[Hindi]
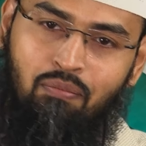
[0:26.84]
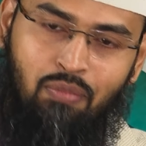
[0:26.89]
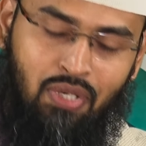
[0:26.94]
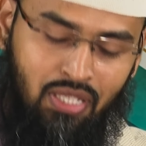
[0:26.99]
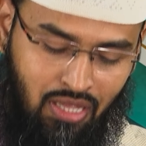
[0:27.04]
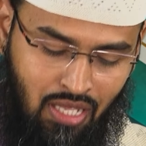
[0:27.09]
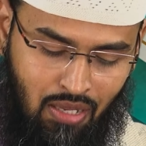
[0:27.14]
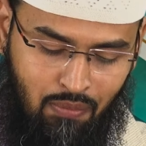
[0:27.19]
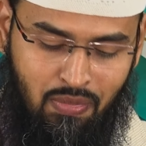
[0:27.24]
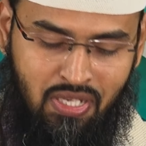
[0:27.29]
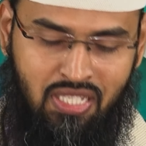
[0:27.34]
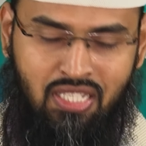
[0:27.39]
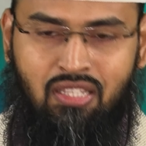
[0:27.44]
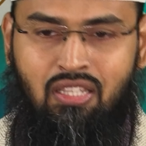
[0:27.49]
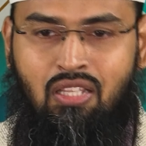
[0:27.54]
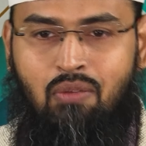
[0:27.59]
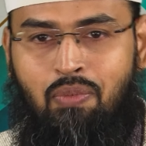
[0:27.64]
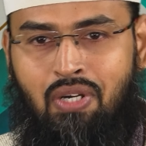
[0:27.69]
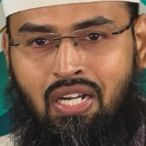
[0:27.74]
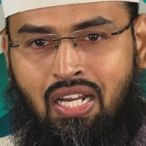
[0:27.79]
मतलब
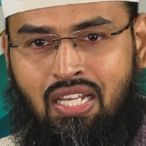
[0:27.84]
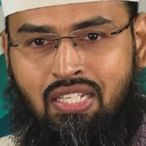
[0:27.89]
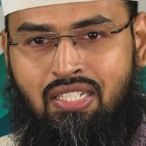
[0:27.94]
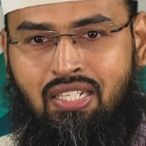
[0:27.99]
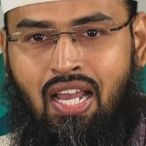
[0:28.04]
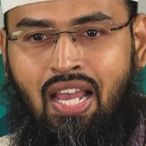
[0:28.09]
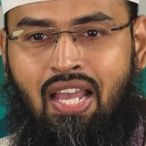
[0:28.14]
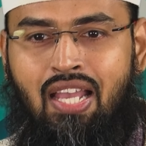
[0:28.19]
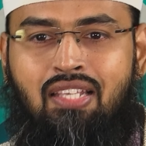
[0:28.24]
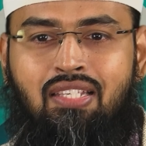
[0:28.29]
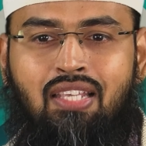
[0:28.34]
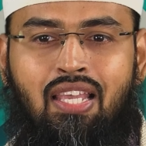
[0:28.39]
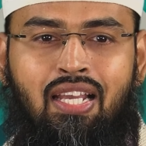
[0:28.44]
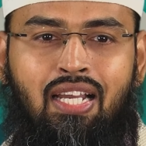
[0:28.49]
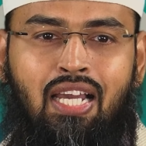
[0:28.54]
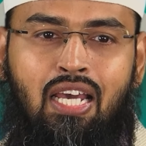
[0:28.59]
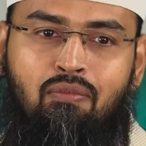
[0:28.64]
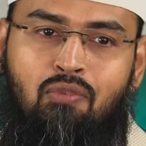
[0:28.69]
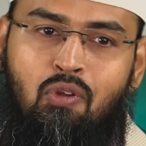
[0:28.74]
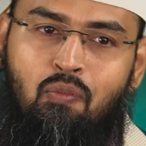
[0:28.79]
मस्जिद में पढ़ना जायज
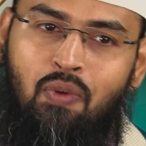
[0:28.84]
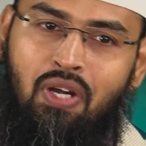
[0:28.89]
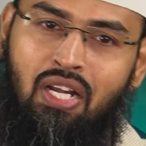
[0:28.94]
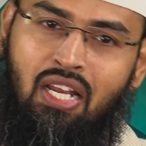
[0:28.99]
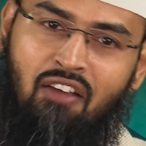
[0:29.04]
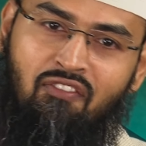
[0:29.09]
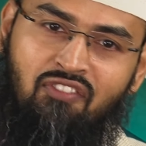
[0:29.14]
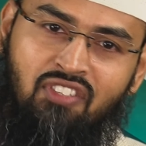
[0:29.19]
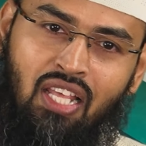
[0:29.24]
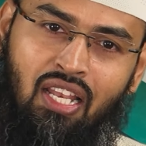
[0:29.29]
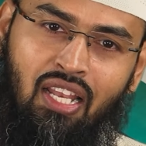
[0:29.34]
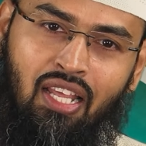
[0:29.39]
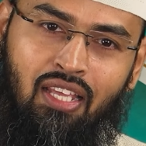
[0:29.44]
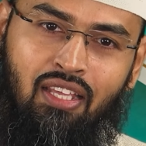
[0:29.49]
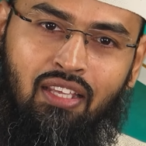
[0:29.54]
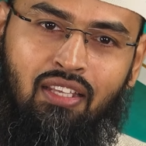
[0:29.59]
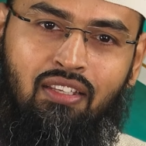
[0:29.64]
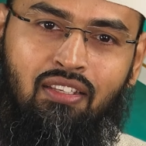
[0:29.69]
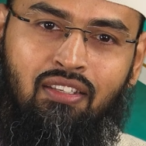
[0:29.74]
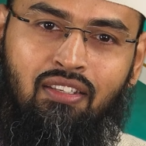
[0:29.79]
है घर में पढ़ना अफजल
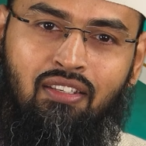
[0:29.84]
है